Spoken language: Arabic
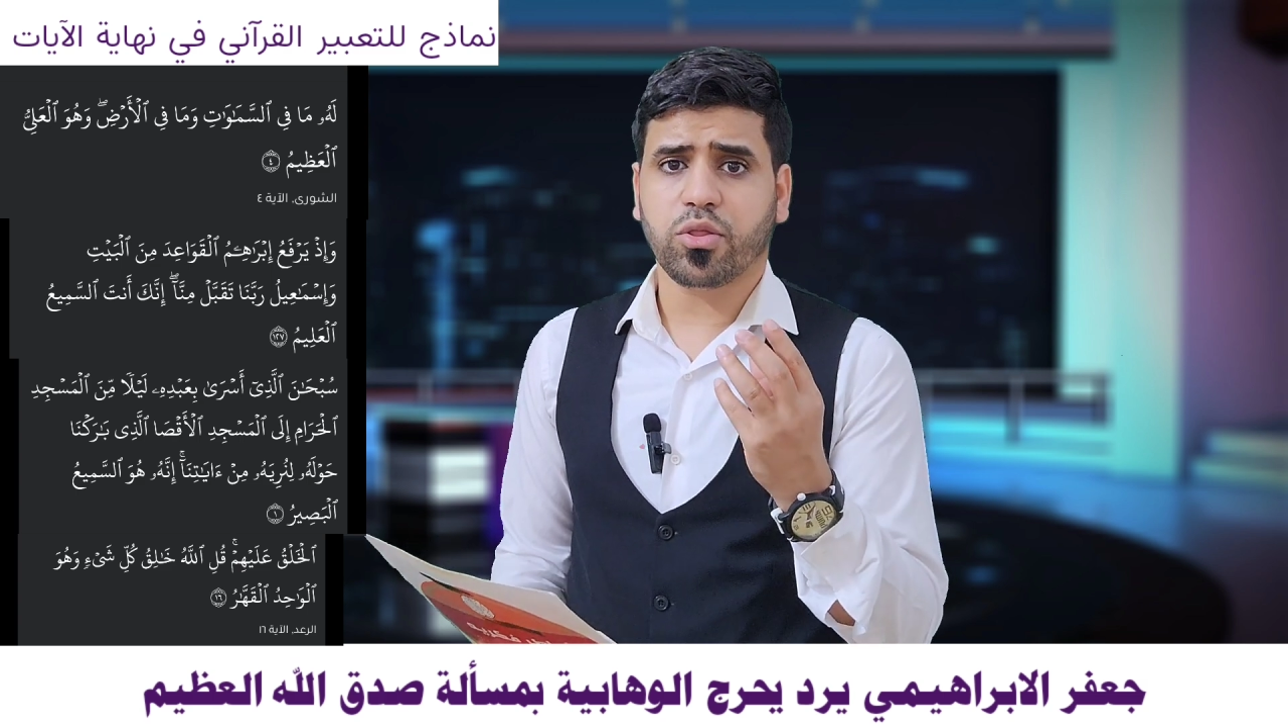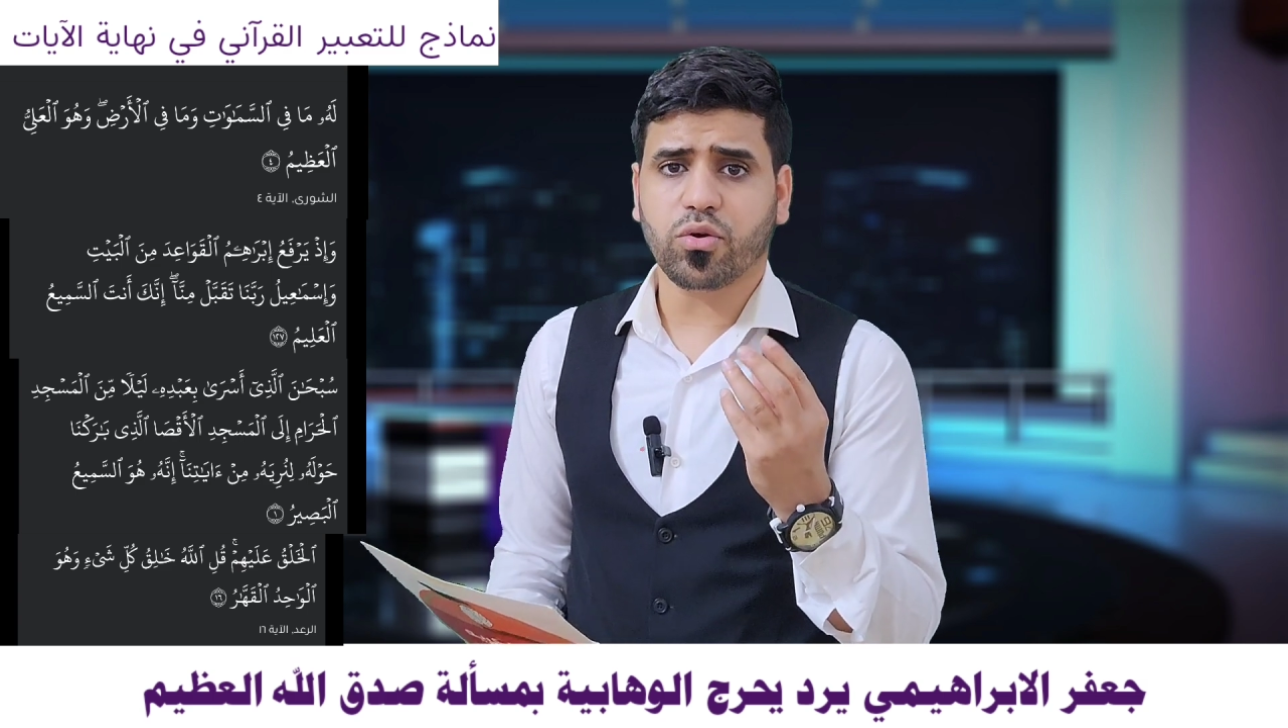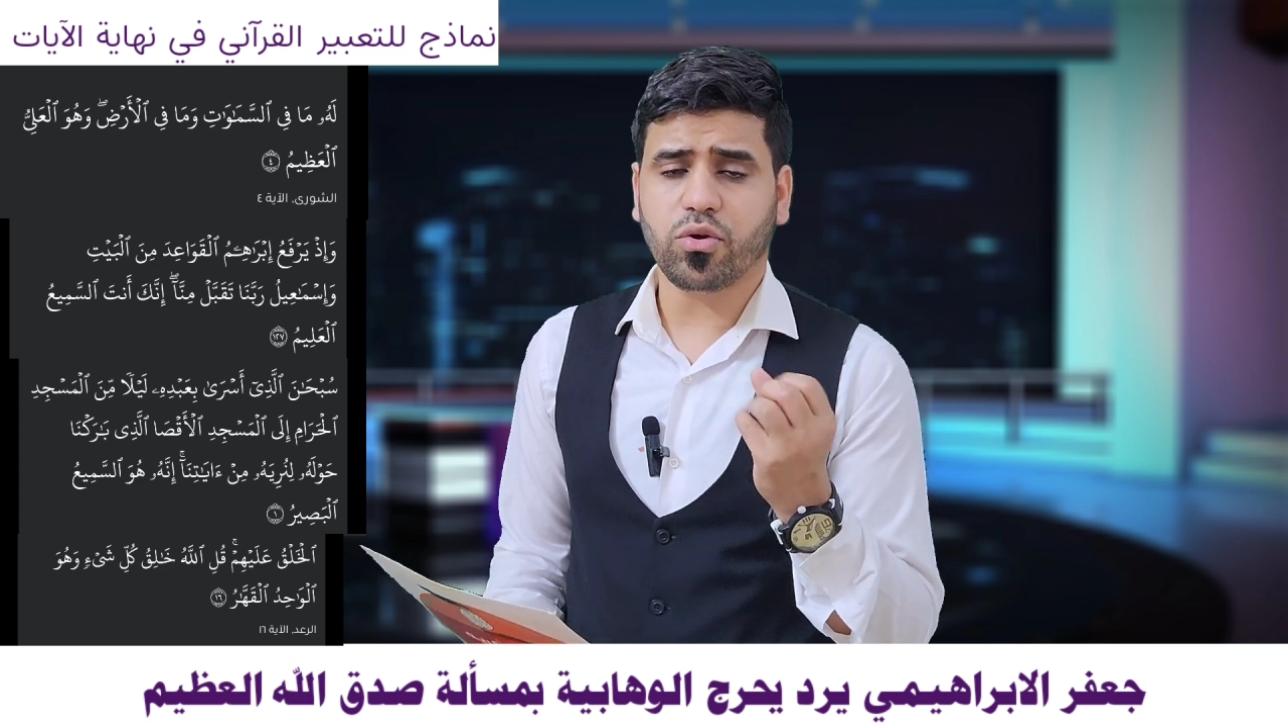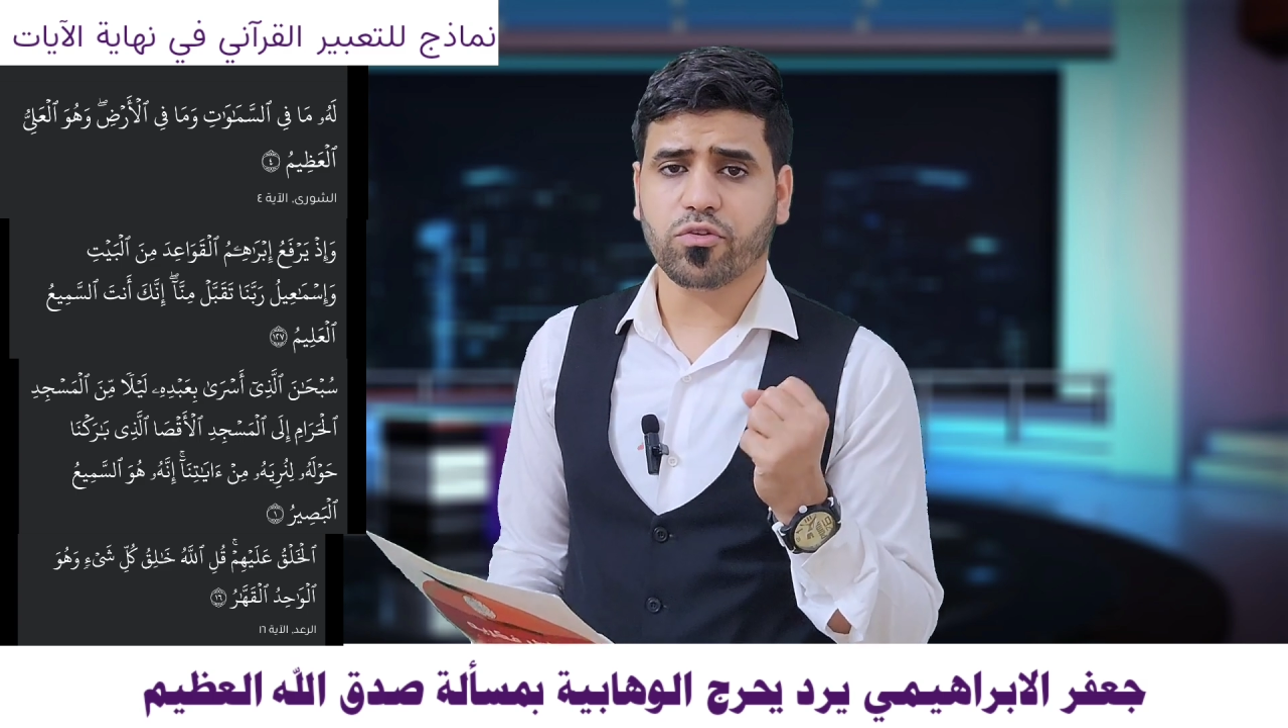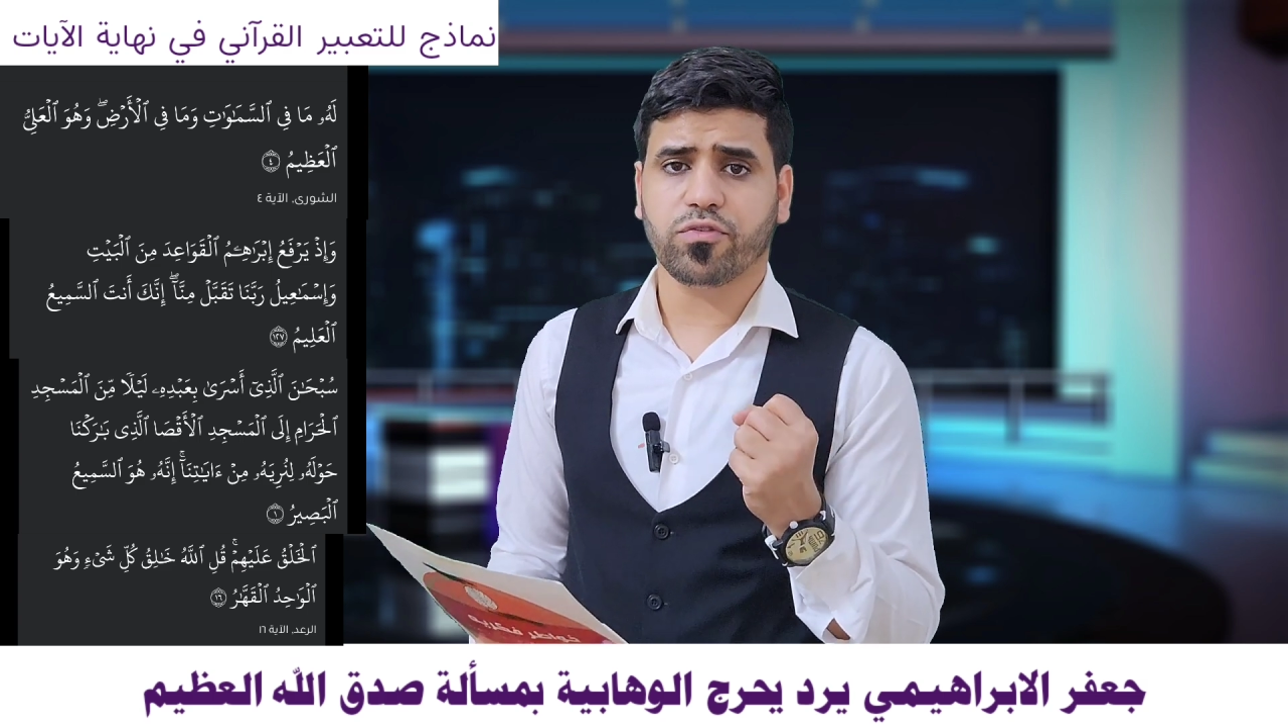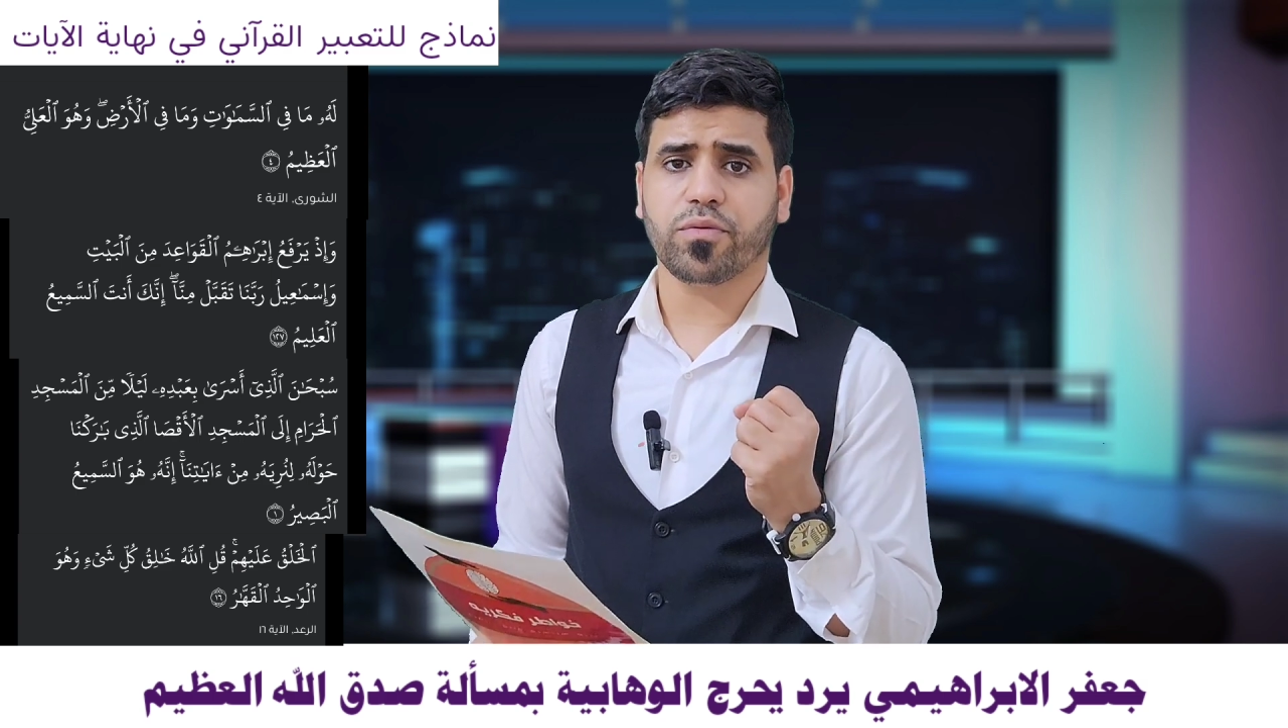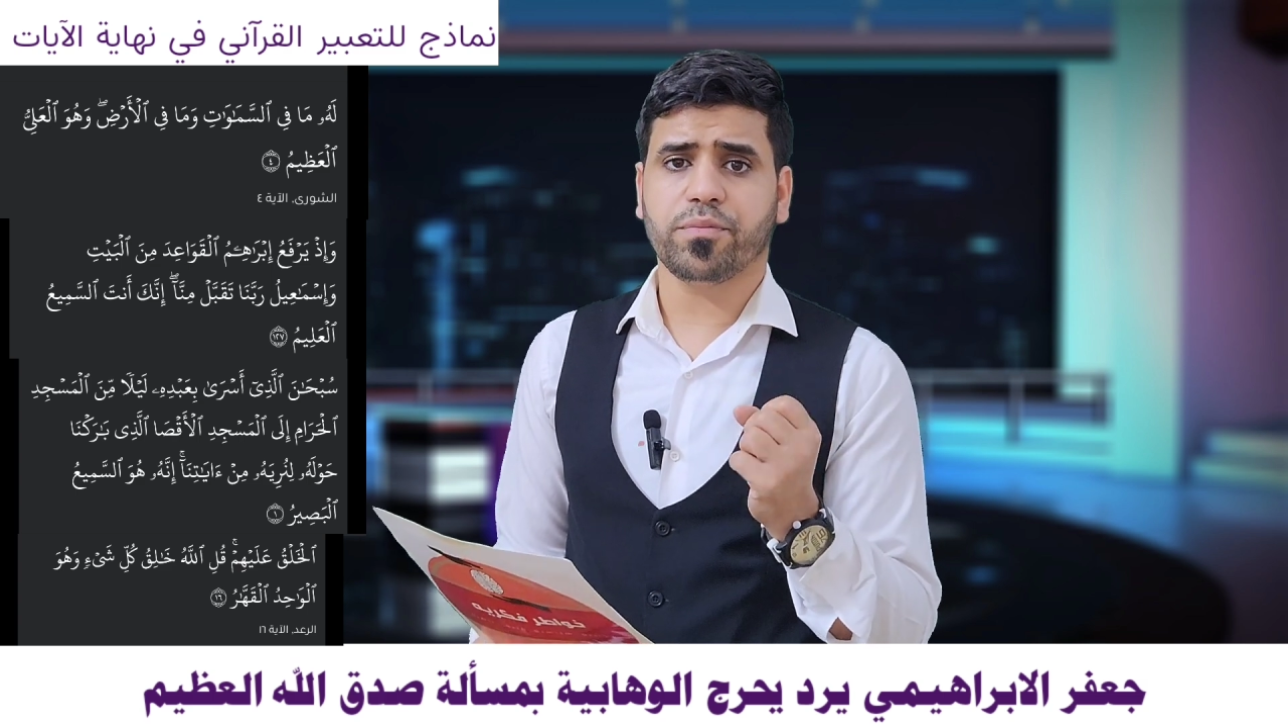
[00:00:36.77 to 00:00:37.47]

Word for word: ضعف